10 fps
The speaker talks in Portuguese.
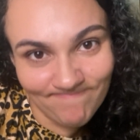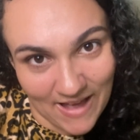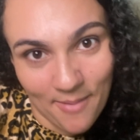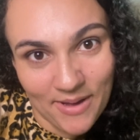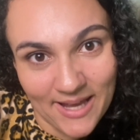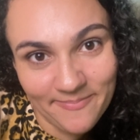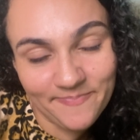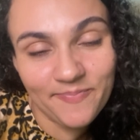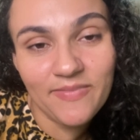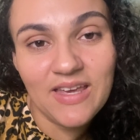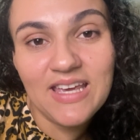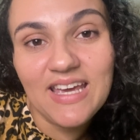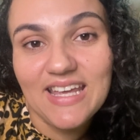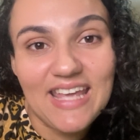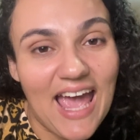Amém?
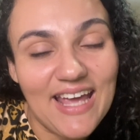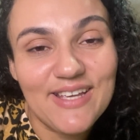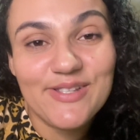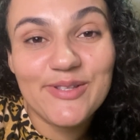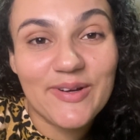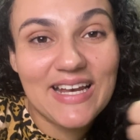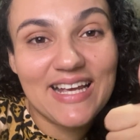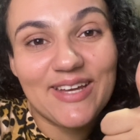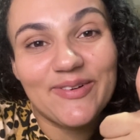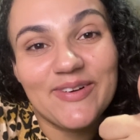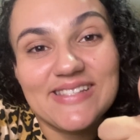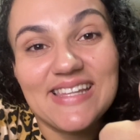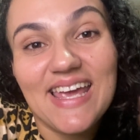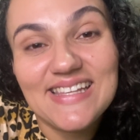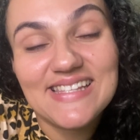E é isso, clica no
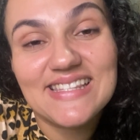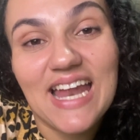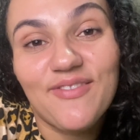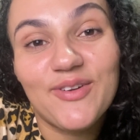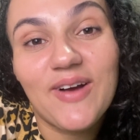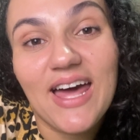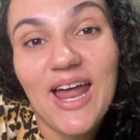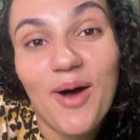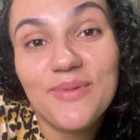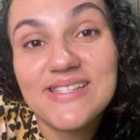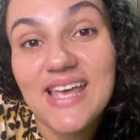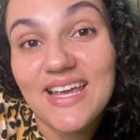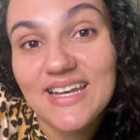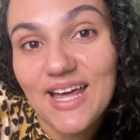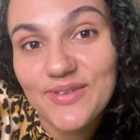gostei, se inscreve no canal, me
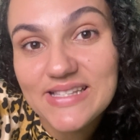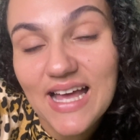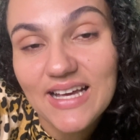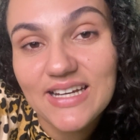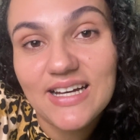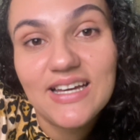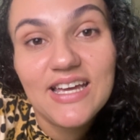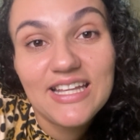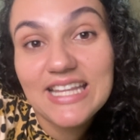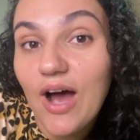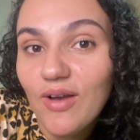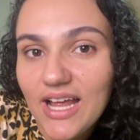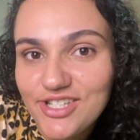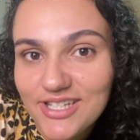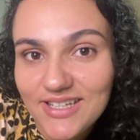segue lá no Instagram, dá uma
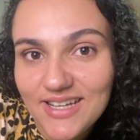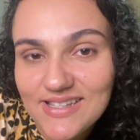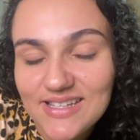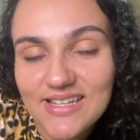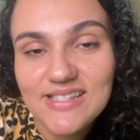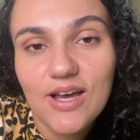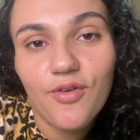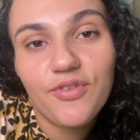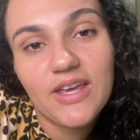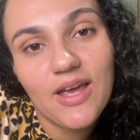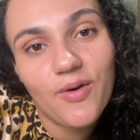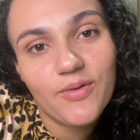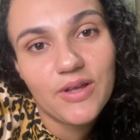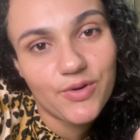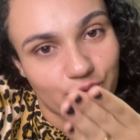olhadinha aqui na descrição, fiquem com
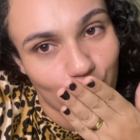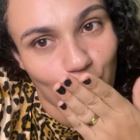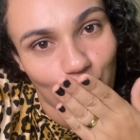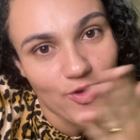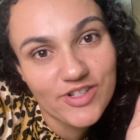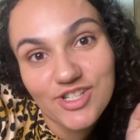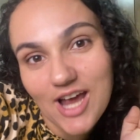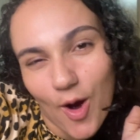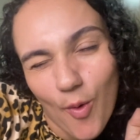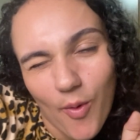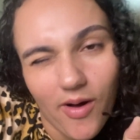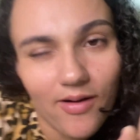Deus. Tchau.